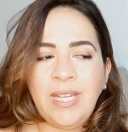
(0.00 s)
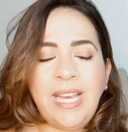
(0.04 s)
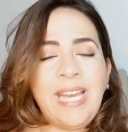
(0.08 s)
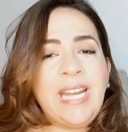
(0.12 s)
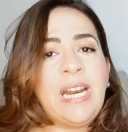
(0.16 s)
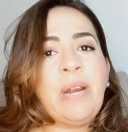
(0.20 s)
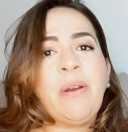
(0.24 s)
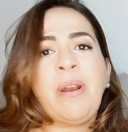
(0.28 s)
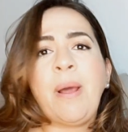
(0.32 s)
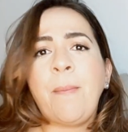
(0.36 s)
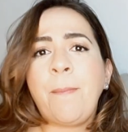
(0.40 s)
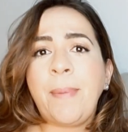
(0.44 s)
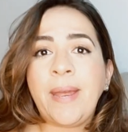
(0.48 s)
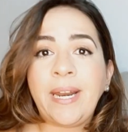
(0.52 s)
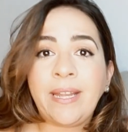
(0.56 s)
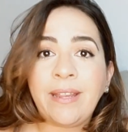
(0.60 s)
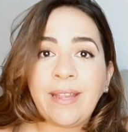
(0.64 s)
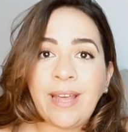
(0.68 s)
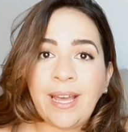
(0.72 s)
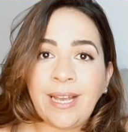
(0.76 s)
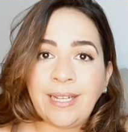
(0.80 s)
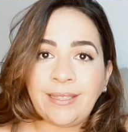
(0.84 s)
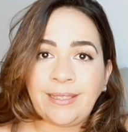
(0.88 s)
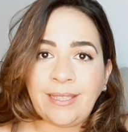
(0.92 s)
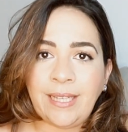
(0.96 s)
era una
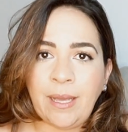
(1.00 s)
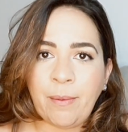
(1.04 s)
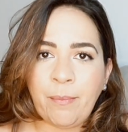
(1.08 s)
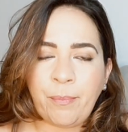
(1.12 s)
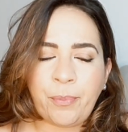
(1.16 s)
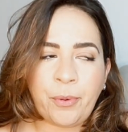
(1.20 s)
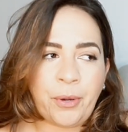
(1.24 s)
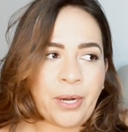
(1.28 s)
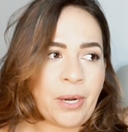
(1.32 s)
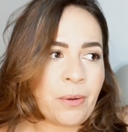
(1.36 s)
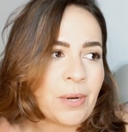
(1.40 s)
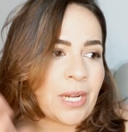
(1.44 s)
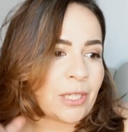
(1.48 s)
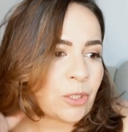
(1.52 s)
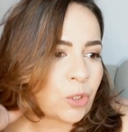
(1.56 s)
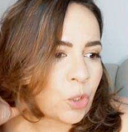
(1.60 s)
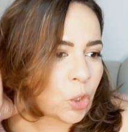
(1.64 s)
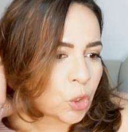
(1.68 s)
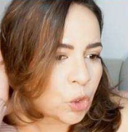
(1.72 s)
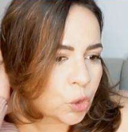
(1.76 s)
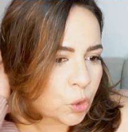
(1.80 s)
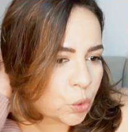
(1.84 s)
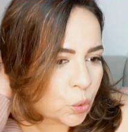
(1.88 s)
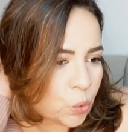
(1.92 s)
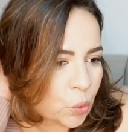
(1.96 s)
pérdida de tiempo, era una
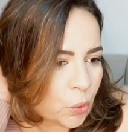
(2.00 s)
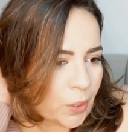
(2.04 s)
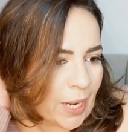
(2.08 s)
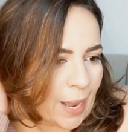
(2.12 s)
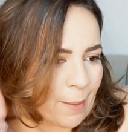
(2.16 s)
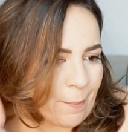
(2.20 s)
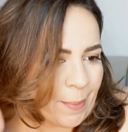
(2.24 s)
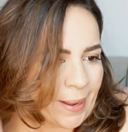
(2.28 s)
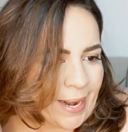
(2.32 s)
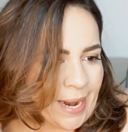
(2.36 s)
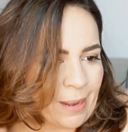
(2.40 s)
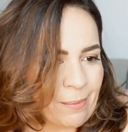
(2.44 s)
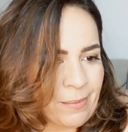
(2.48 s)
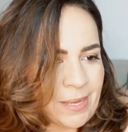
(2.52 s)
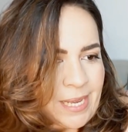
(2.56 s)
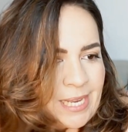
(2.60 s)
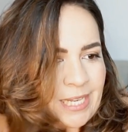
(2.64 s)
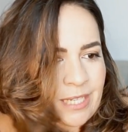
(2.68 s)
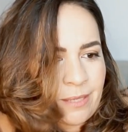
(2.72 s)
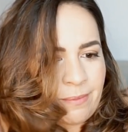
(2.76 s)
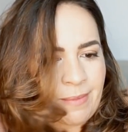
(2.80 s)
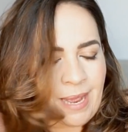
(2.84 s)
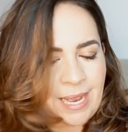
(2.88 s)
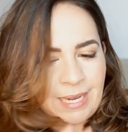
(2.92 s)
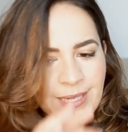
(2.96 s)
tortura para mí,
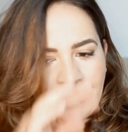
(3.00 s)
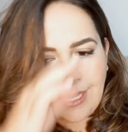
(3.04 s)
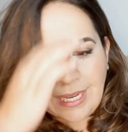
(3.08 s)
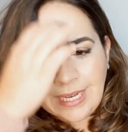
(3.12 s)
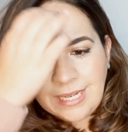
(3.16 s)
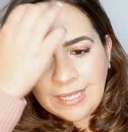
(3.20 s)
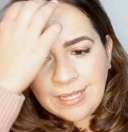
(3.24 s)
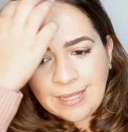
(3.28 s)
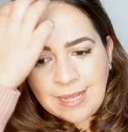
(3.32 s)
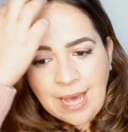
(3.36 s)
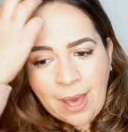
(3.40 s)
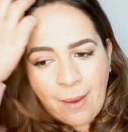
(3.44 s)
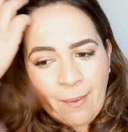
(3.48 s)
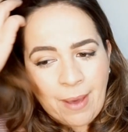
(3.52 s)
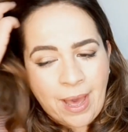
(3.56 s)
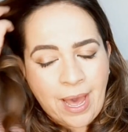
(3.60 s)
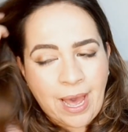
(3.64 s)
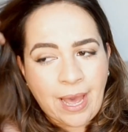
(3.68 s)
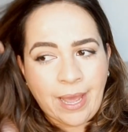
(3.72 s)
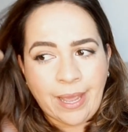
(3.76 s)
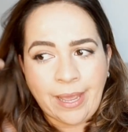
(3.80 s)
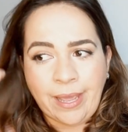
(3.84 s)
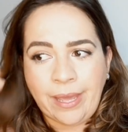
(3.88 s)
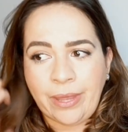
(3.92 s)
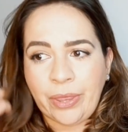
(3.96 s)
es más,
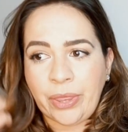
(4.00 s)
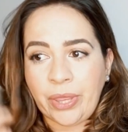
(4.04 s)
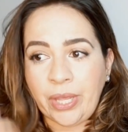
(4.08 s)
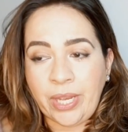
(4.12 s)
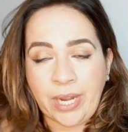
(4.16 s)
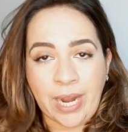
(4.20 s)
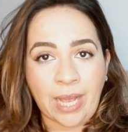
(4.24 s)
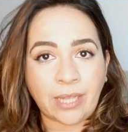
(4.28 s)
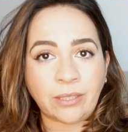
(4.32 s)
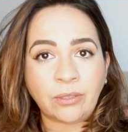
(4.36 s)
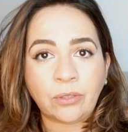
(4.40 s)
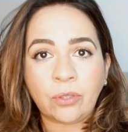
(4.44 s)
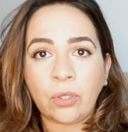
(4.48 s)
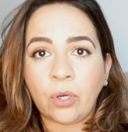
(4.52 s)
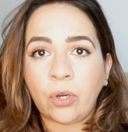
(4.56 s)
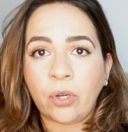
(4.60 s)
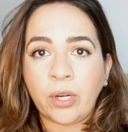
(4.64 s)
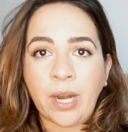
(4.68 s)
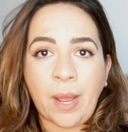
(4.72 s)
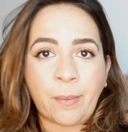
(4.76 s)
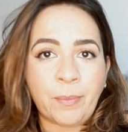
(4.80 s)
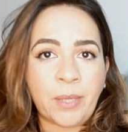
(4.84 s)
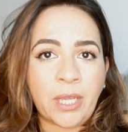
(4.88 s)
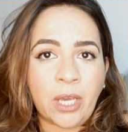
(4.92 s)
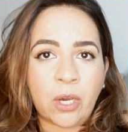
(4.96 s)
estaba eh, cenando
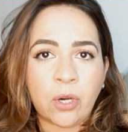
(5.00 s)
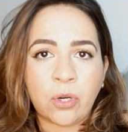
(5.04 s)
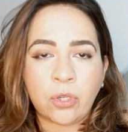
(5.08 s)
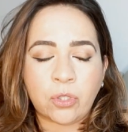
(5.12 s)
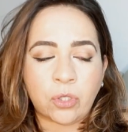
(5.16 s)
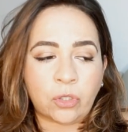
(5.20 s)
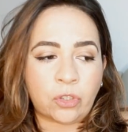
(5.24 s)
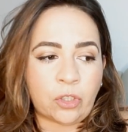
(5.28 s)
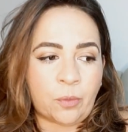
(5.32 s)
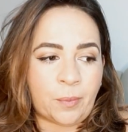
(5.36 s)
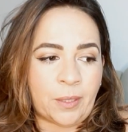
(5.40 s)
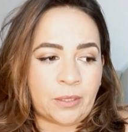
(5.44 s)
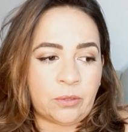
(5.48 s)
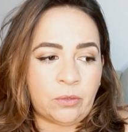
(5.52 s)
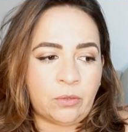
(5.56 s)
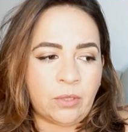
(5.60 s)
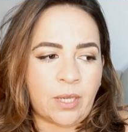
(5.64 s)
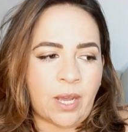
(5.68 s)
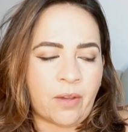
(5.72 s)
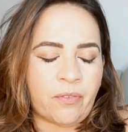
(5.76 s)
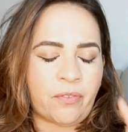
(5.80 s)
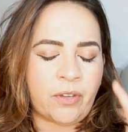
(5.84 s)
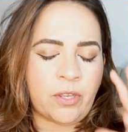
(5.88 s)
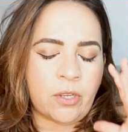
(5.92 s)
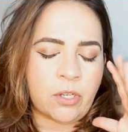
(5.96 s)
con amigos o tomando un
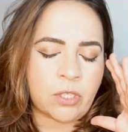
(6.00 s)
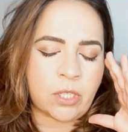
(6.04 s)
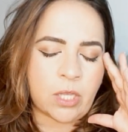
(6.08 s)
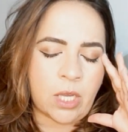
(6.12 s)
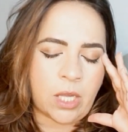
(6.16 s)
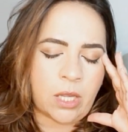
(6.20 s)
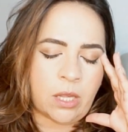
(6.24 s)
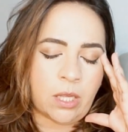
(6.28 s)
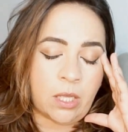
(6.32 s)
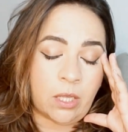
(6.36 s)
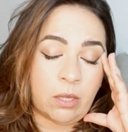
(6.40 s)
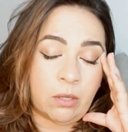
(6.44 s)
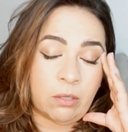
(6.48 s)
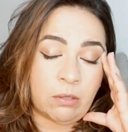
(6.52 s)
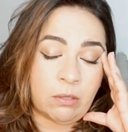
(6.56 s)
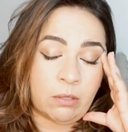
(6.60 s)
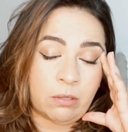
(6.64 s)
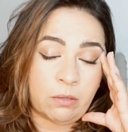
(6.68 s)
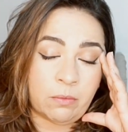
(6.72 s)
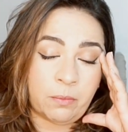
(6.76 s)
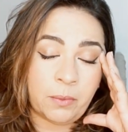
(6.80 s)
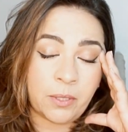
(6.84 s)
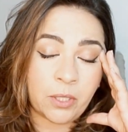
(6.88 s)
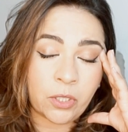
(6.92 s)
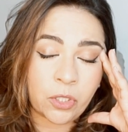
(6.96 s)
café y yo estaba diciendo,
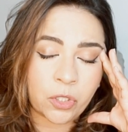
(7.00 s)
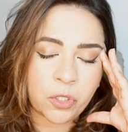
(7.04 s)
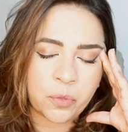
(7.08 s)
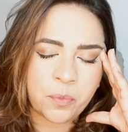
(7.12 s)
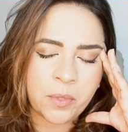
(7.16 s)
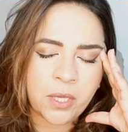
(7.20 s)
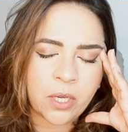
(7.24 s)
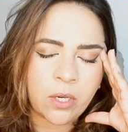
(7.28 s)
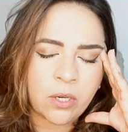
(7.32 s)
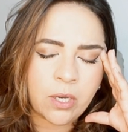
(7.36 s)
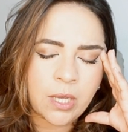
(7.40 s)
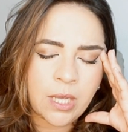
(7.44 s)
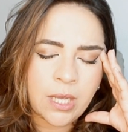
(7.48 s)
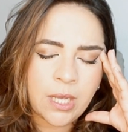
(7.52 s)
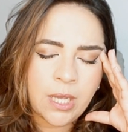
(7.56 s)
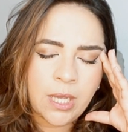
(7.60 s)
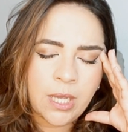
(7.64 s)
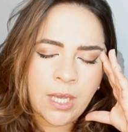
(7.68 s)
Dios mío, Dios mío,